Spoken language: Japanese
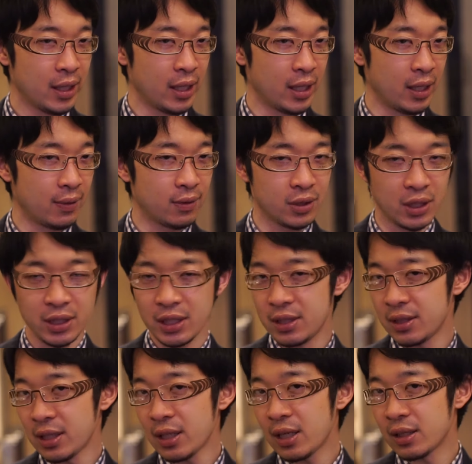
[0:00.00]
えー、こちら
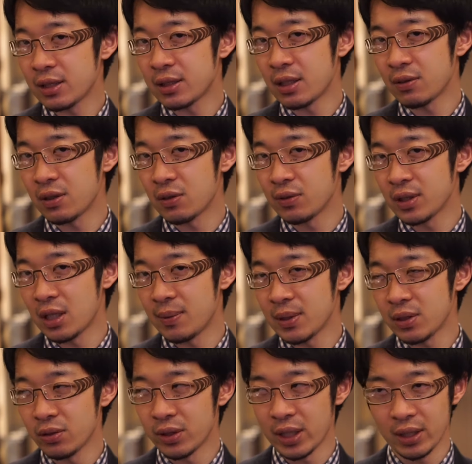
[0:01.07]
銀座店に在庫がござい
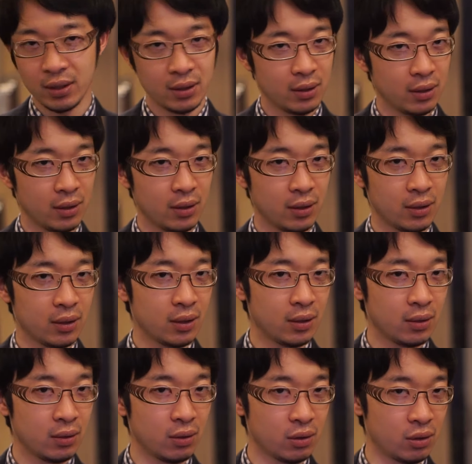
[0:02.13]
ますので、
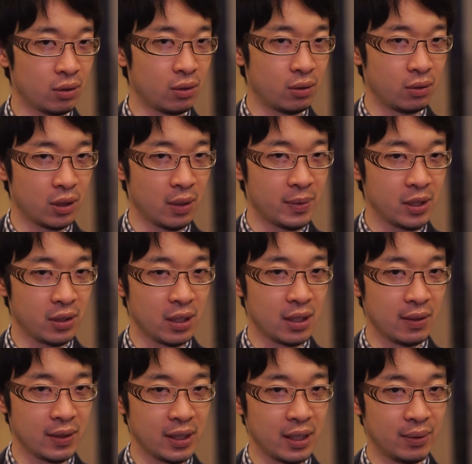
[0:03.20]
どうぞお試しくだ
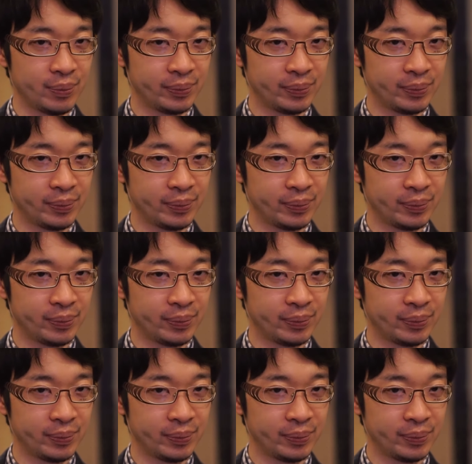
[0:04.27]
さいませ。